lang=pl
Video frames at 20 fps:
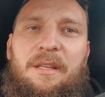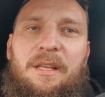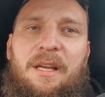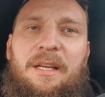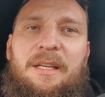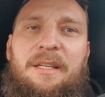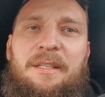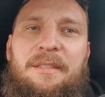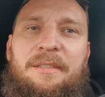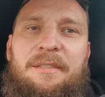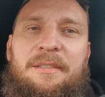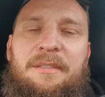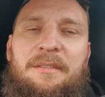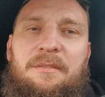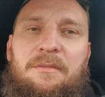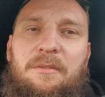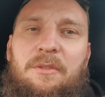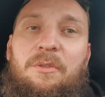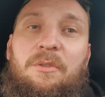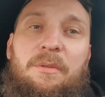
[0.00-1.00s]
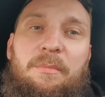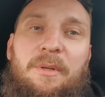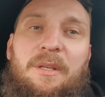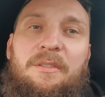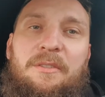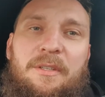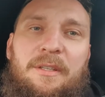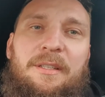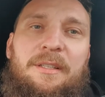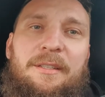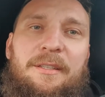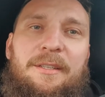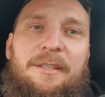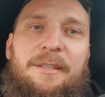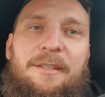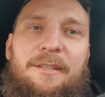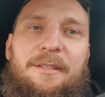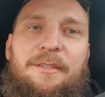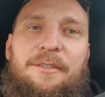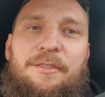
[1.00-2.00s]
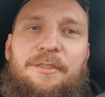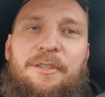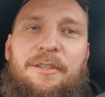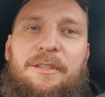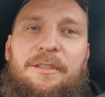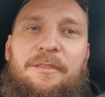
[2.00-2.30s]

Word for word: tak, no chyba, że, że